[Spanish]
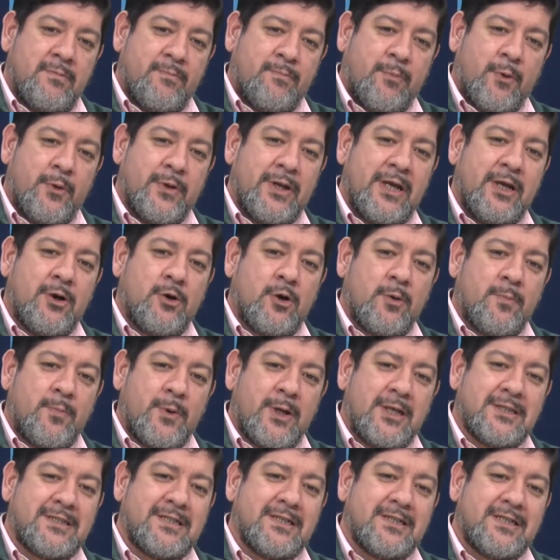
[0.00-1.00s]
¿podría
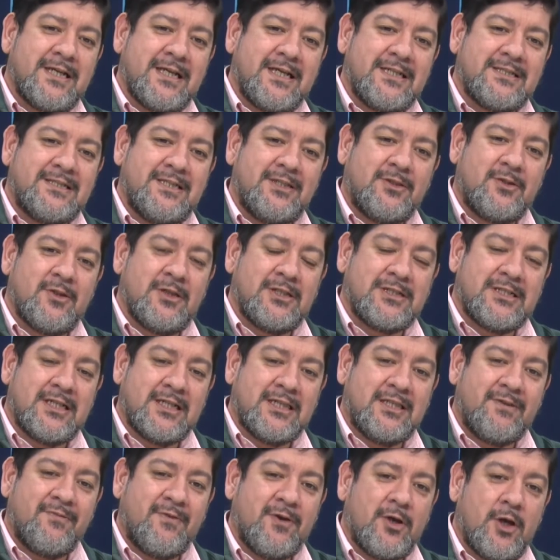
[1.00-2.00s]
incorporarse el requisito de
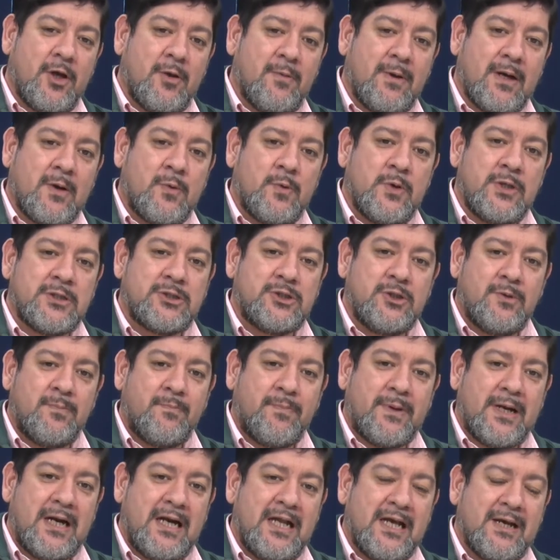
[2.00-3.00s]
certificado de vacunación
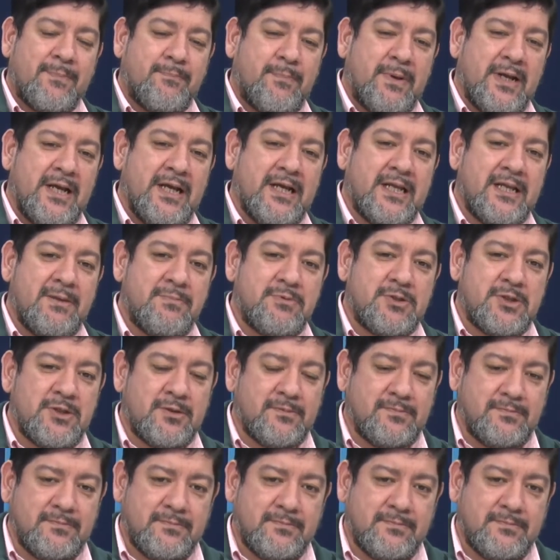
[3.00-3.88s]
para la preinscripción?